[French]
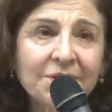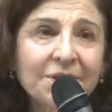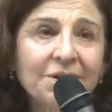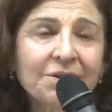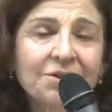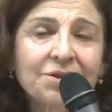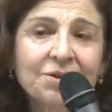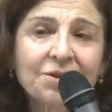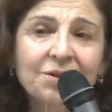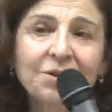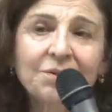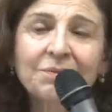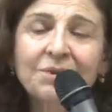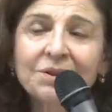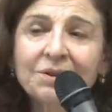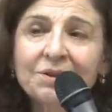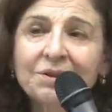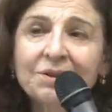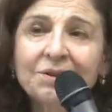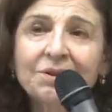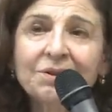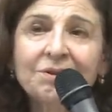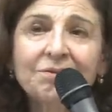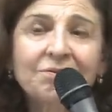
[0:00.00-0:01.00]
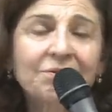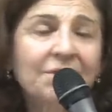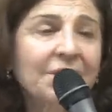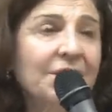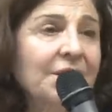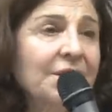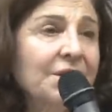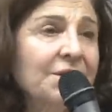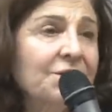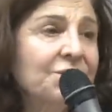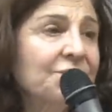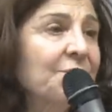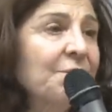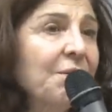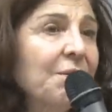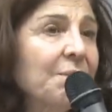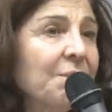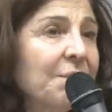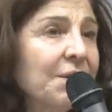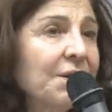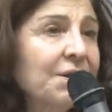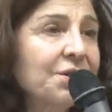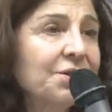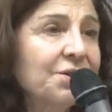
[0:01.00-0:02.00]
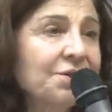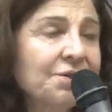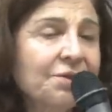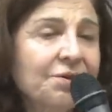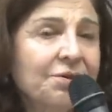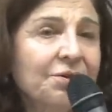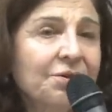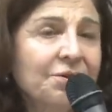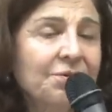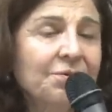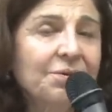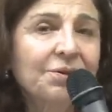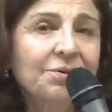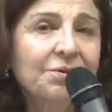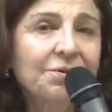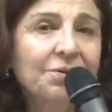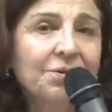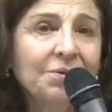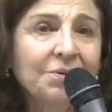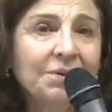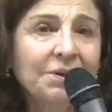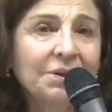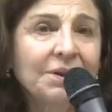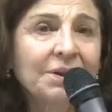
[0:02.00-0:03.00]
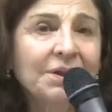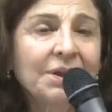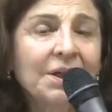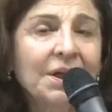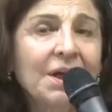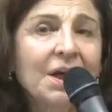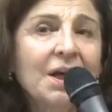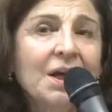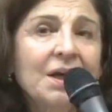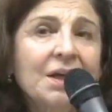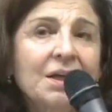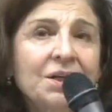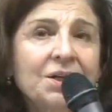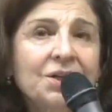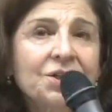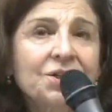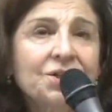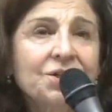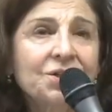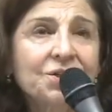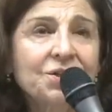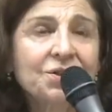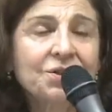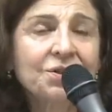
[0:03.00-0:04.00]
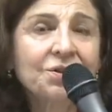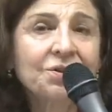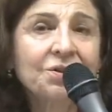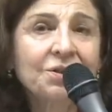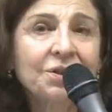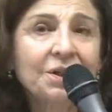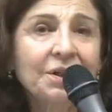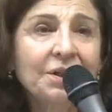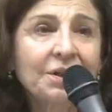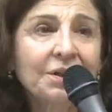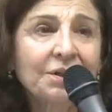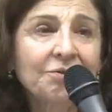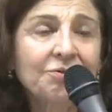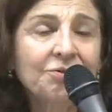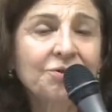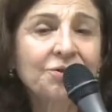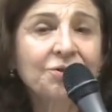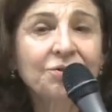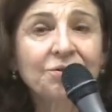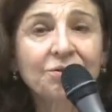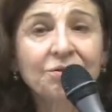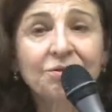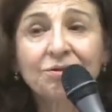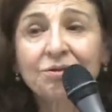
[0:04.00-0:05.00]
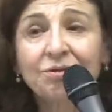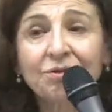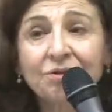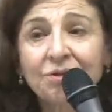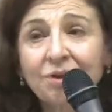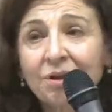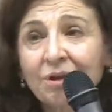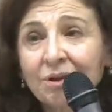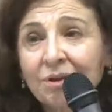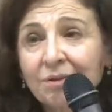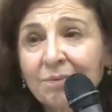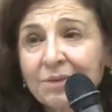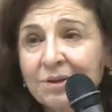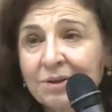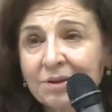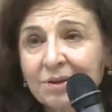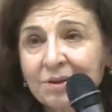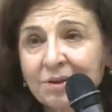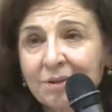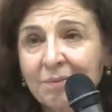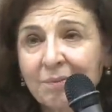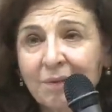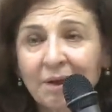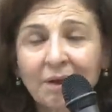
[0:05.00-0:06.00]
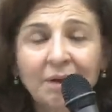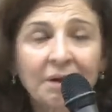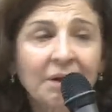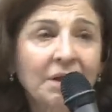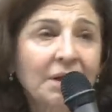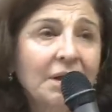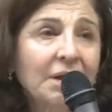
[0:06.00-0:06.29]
il y a un jeune homme qui dit Voilà, je ne comprends pas, j'ai 138 de QI et je, n'arrive, je, rate mes examens.